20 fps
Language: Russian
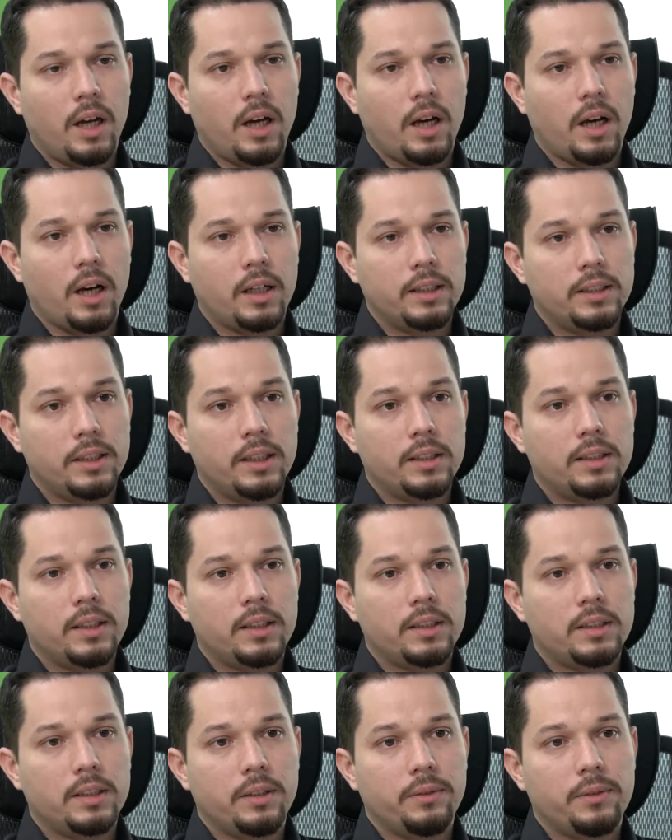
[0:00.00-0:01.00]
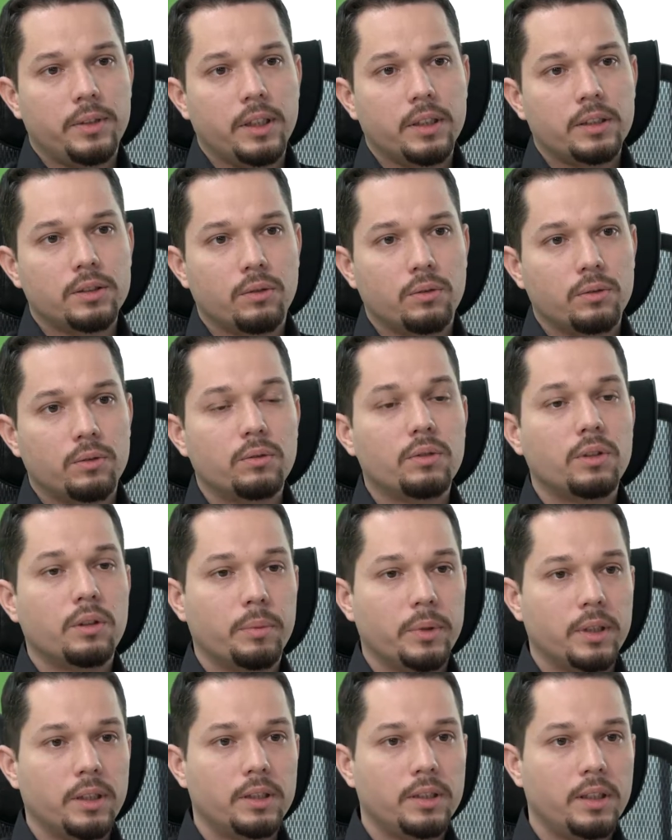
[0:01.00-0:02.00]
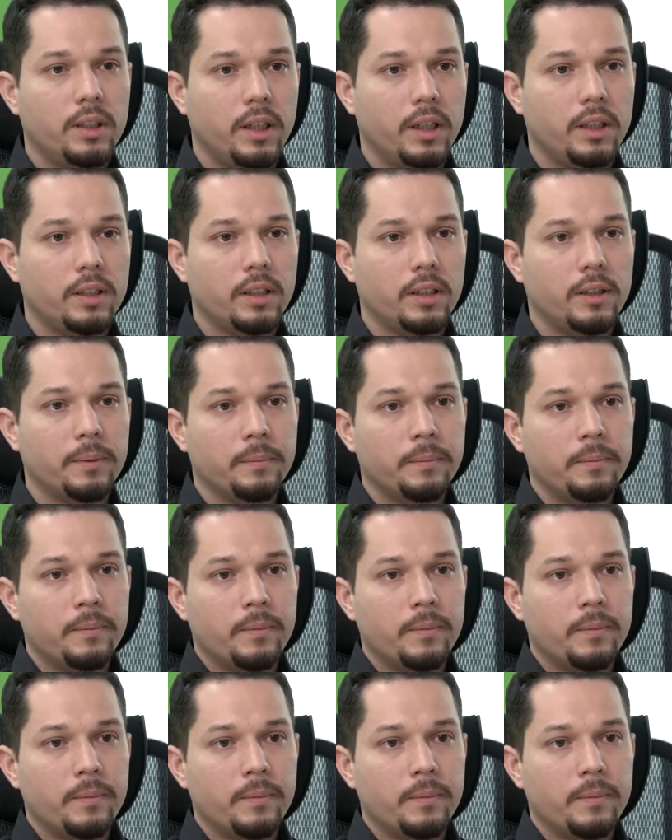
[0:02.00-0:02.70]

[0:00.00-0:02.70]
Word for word: о деятельности ответственности всех структурных подразделений.